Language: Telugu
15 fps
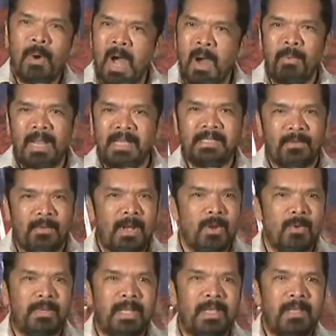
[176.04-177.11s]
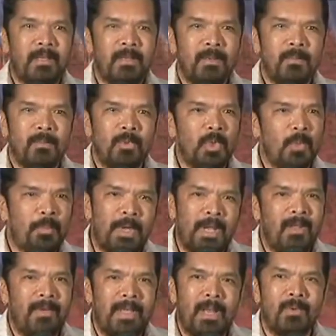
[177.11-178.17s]
బాబులే చివరిలో ఉంటాయి ముందు
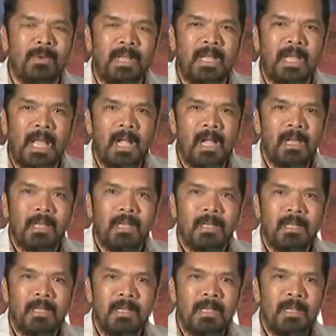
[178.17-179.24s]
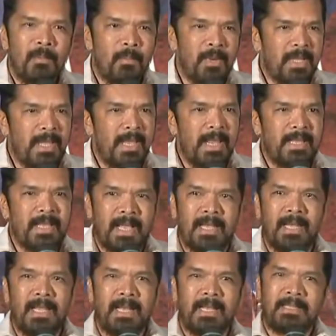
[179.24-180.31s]
పేర్లు వేరే ఉంటాయిగా మిక్కిలేనికి
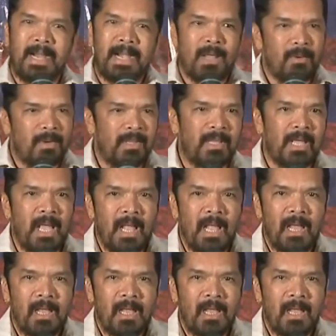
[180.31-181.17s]
అక్కిలేనికి తేడా ఉంటుందిగా